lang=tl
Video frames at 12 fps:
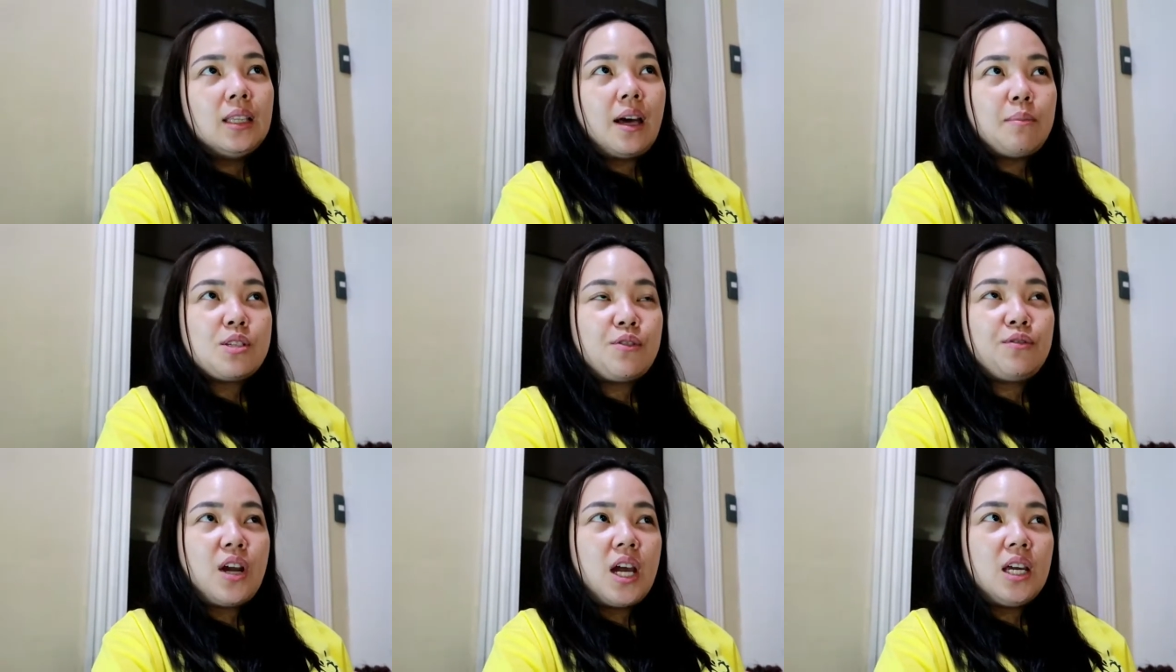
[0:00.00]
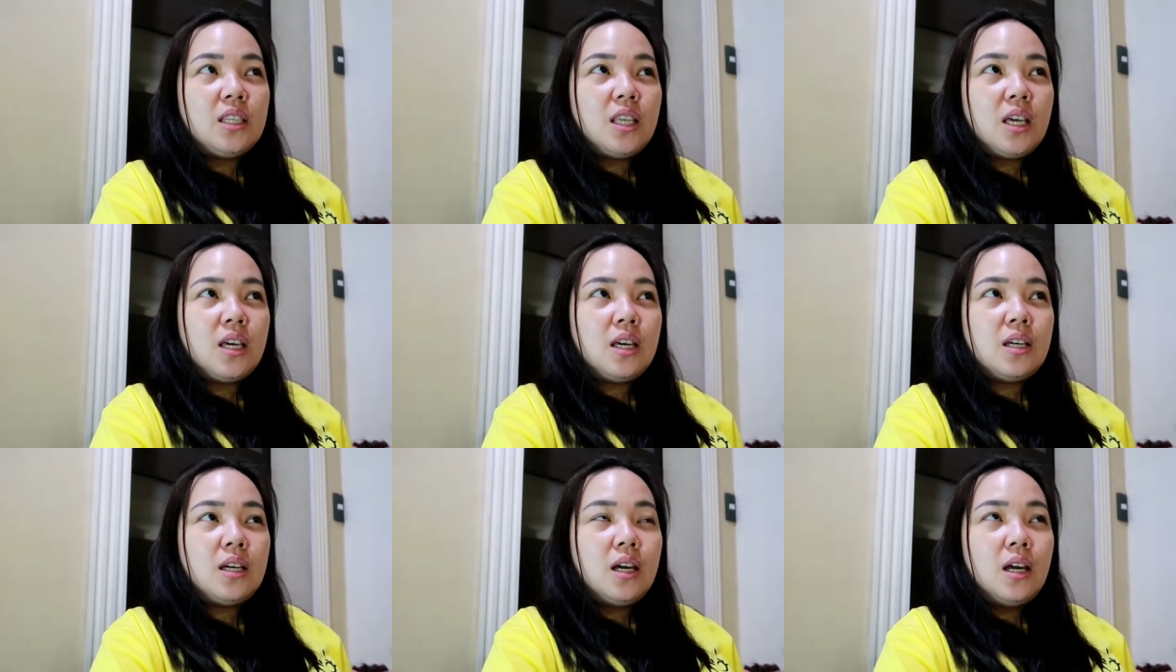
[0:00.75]
Tapos sa
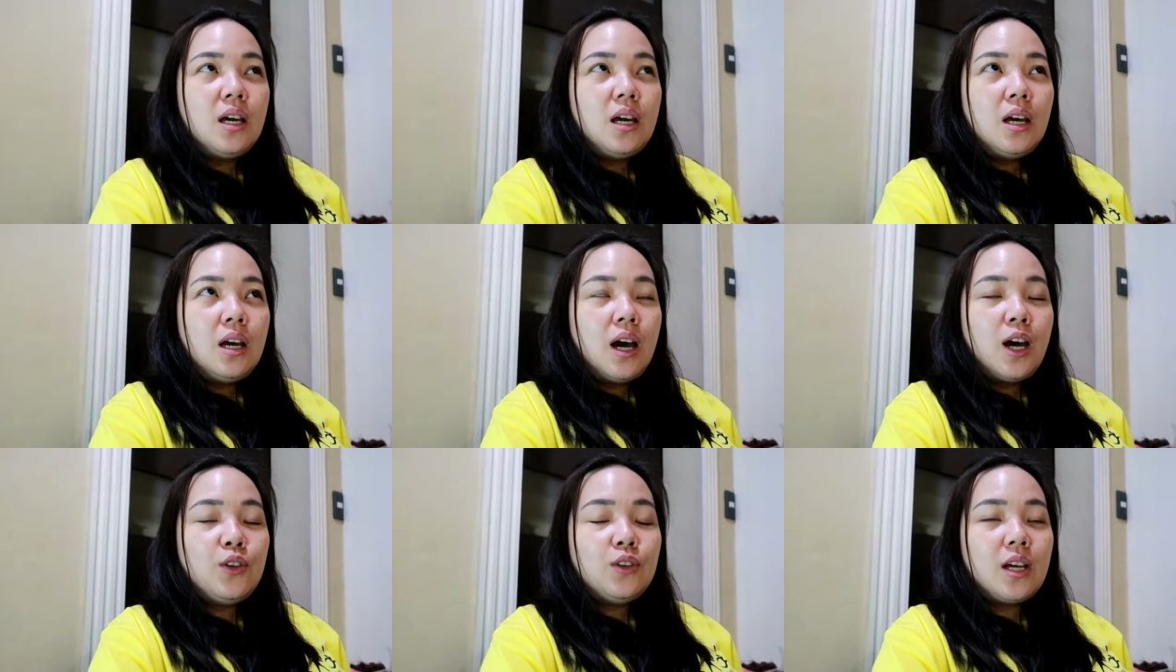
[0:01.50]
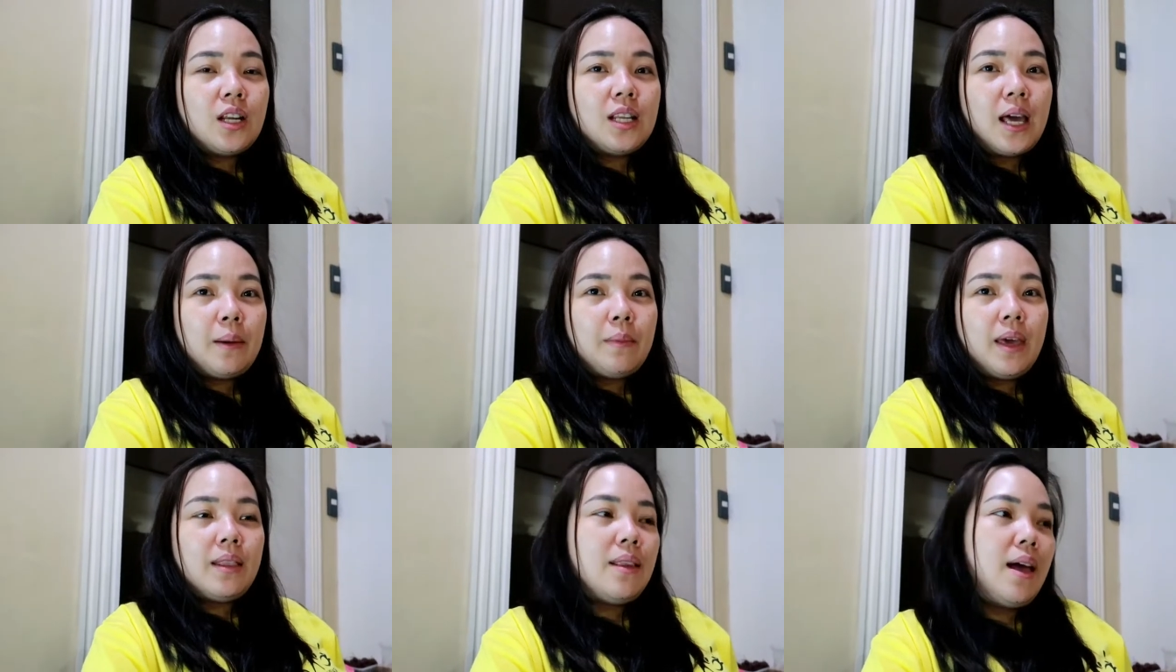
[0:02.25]
Friday, ano na rin
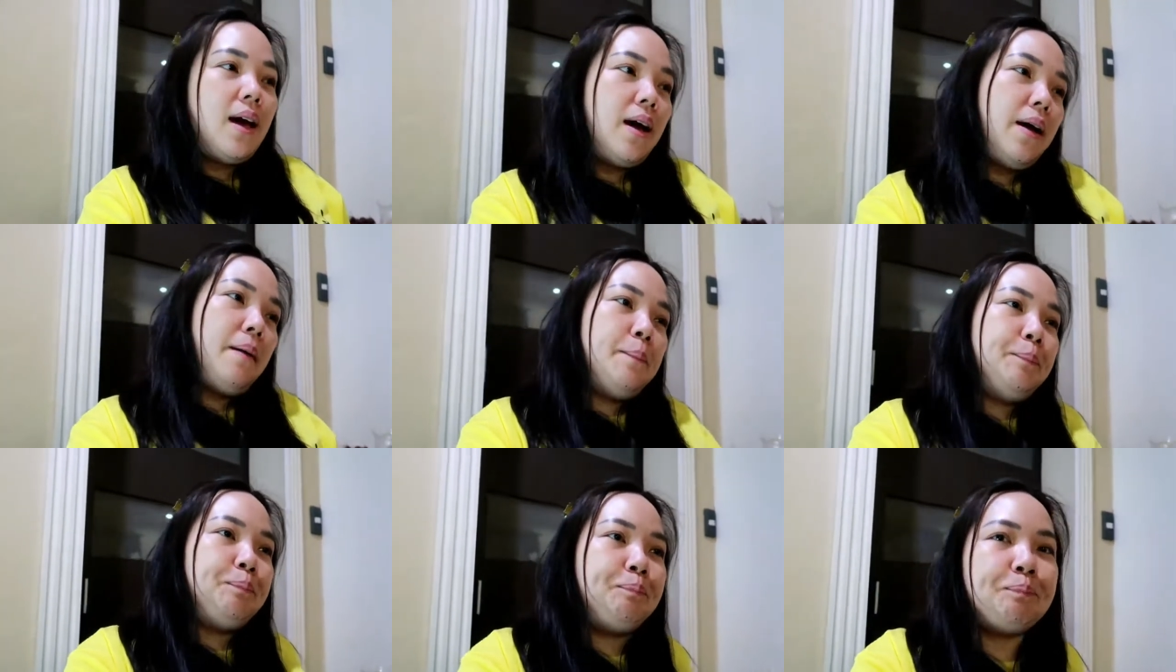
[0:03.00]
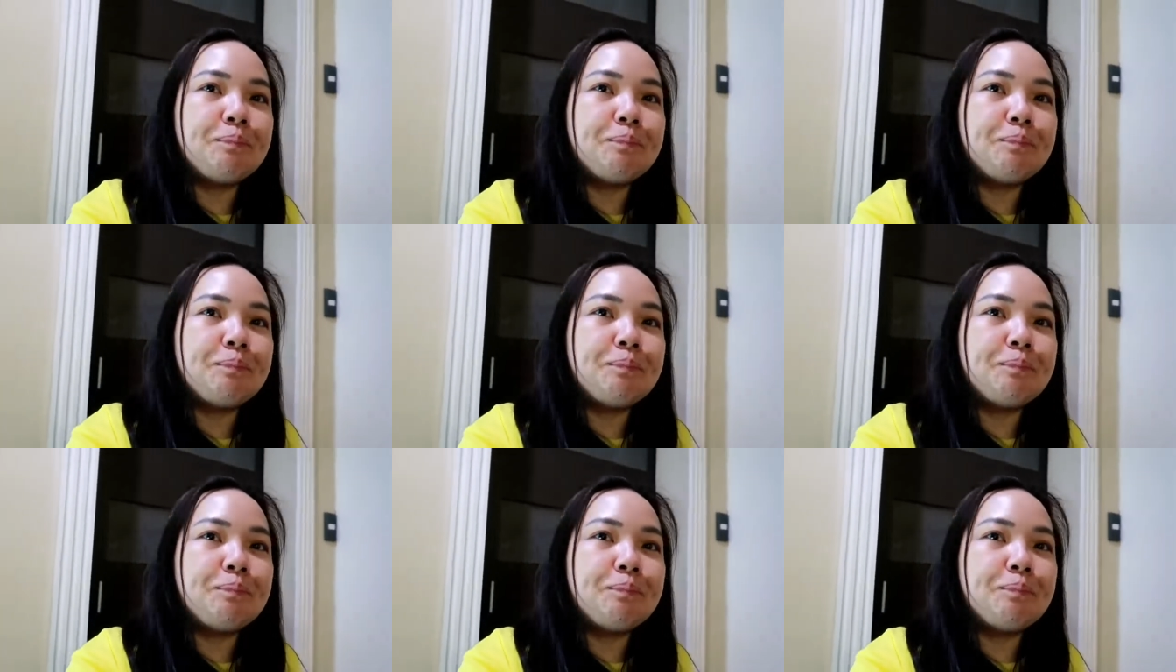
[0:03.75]
namin, um,